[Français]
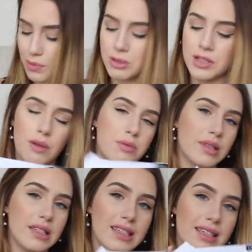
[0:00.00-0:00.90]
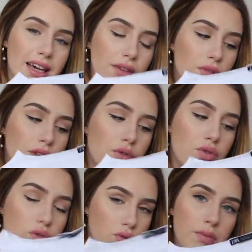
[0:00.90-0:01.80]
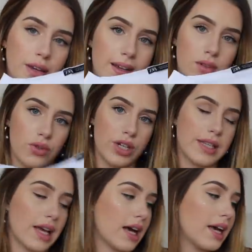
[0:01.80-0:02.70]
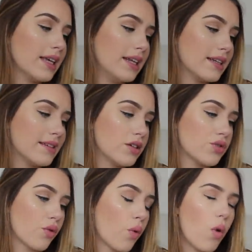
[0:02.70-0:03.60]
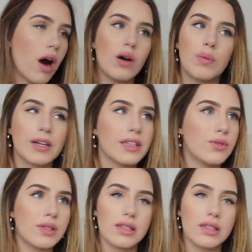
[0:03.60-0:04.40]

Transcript: ce petit top aussi qui arrive au niveau du nombril de chez Zara. Il était je crois au prix de